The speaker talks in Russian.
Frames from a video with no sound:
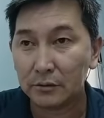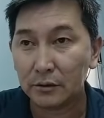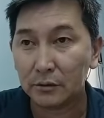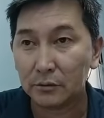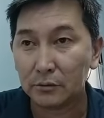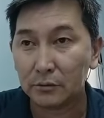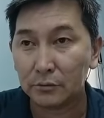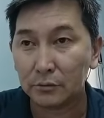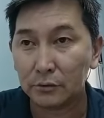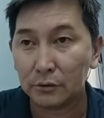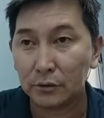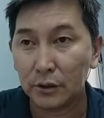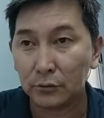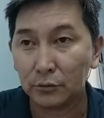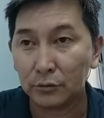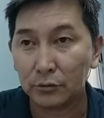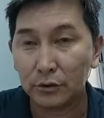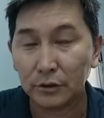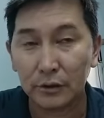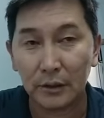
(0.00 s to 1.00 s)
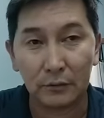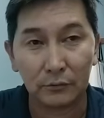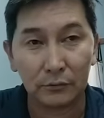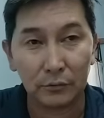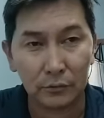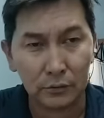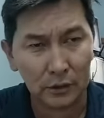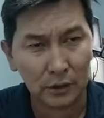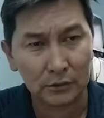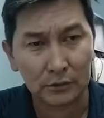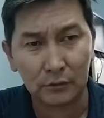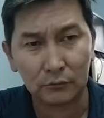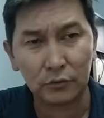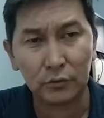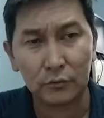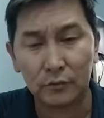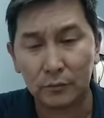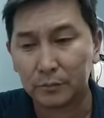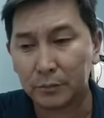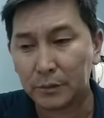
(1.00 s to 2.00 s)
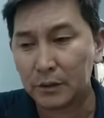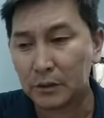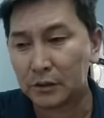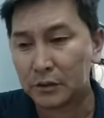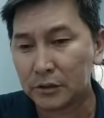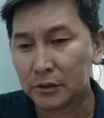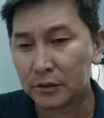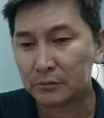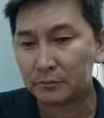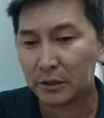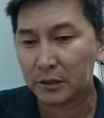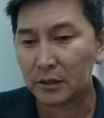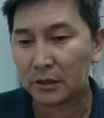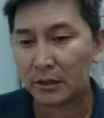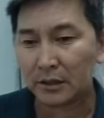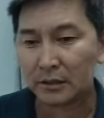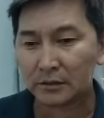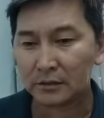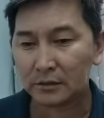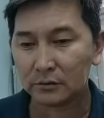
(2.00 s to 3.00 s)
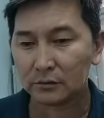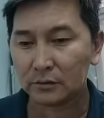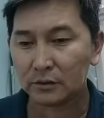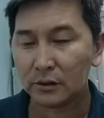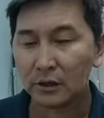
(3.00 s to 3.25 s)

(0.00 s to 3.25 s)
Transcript: Я говорю, да, ну и давно. Как давно вы предложили, предлагаете это